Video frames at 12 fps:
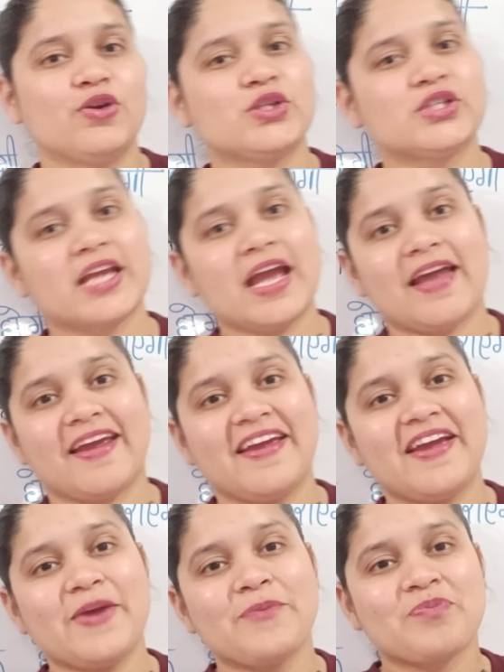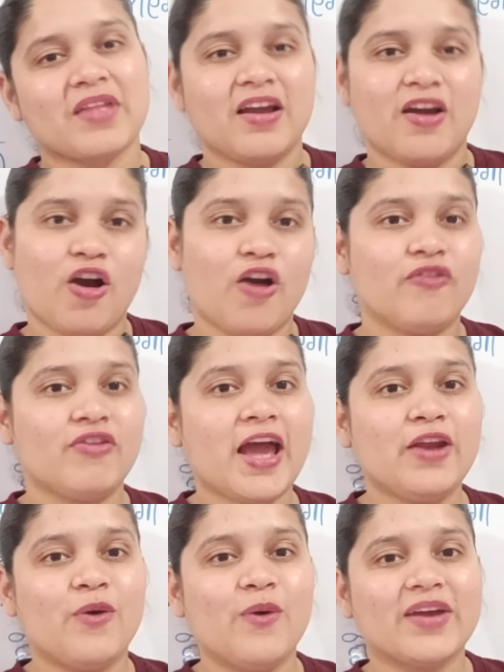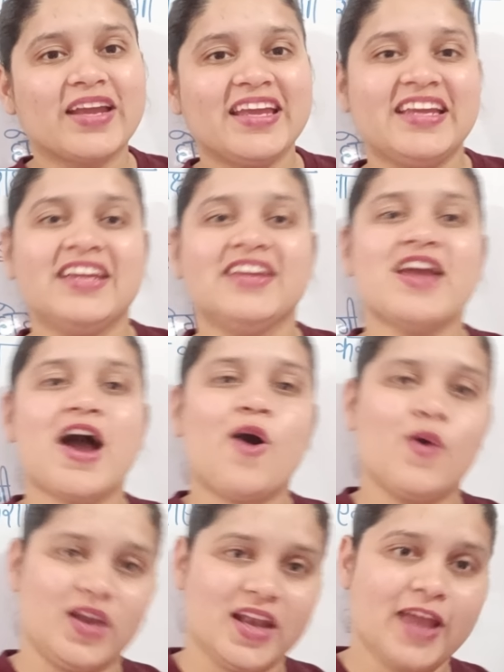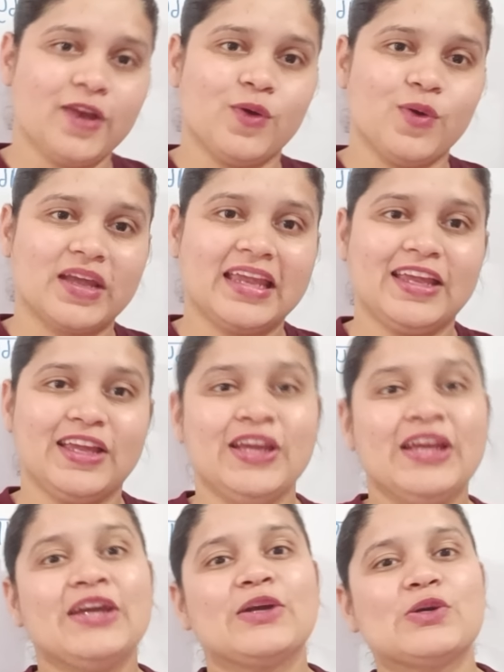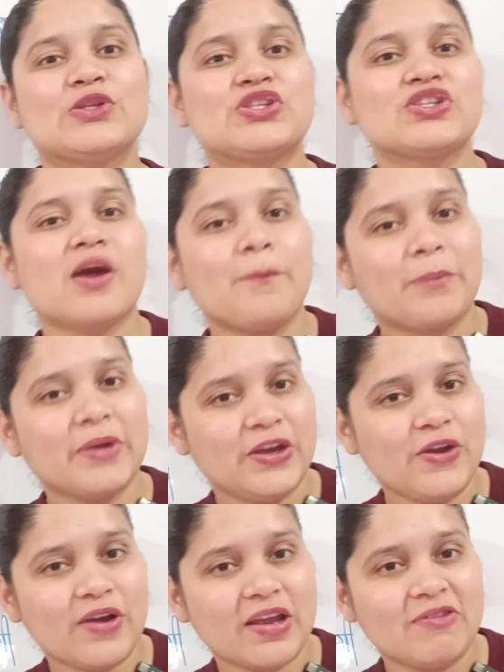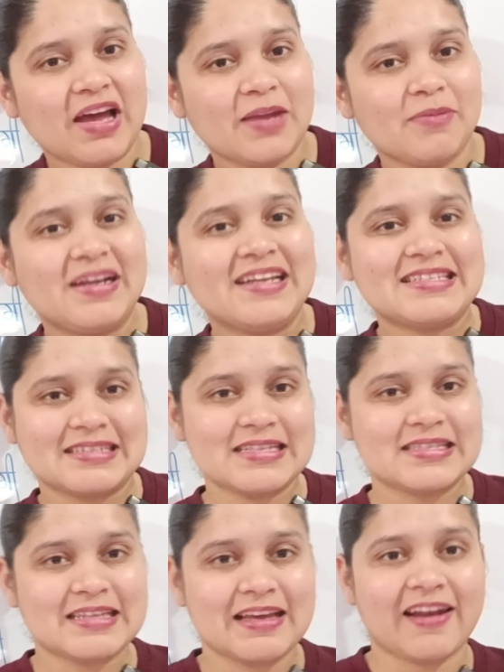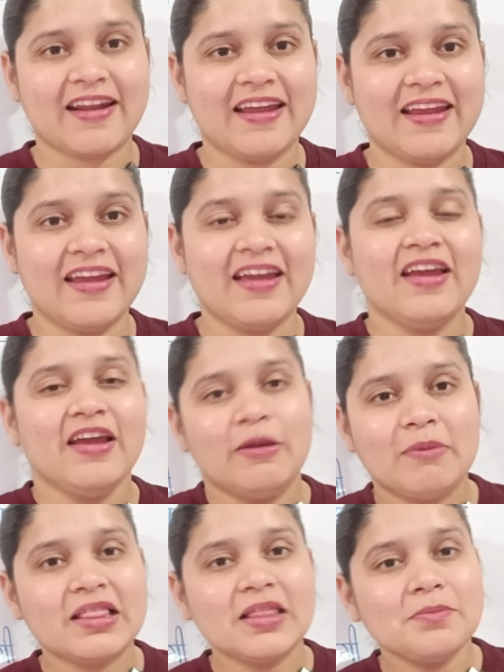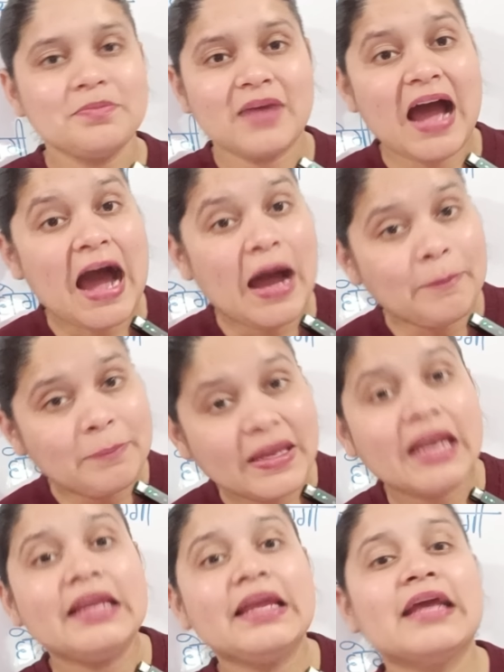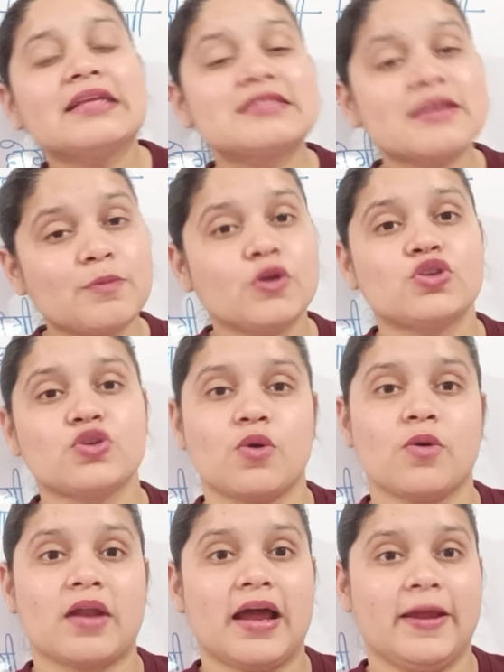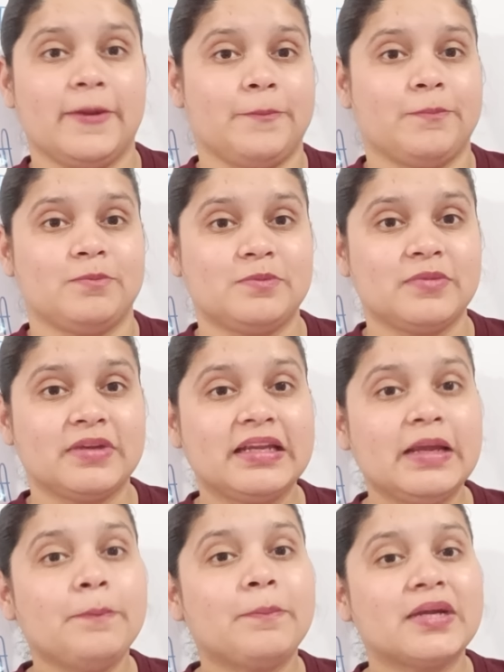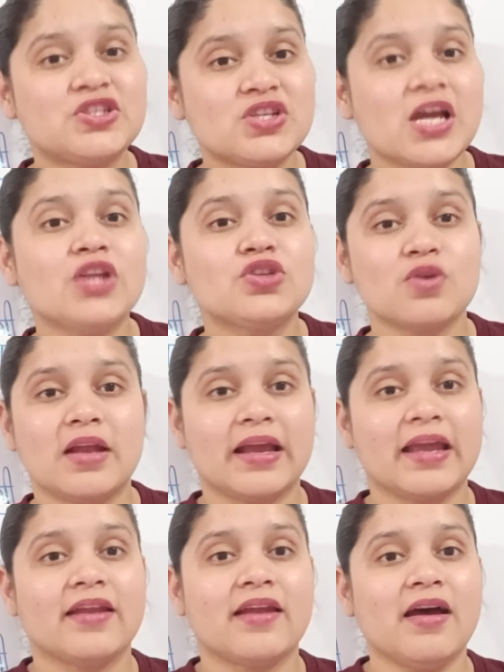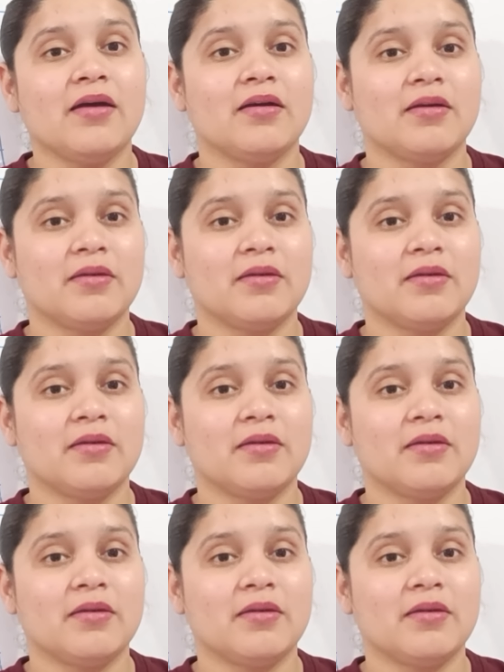कुछ कह रहे हैं ऑफलाइन होगी या ऑनलाइन होगी कुछ कंपनियों के बारे में डिस्कस कर रहे हैं मतलब आपके लिए सब कुछ हो रहा है कि बच्चा जो लगे ना